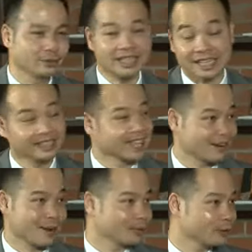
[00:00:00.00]
Tôi sẵn sàng chia sẻ với
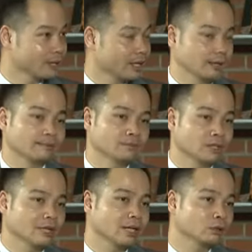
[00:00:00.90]
các bạn thôi.
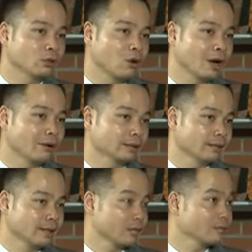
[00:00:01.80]
Trong tay của tôi có khoảng
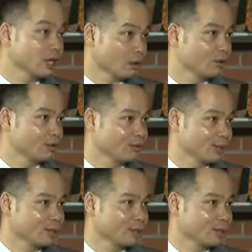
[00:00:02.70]
tầm 500 triệu và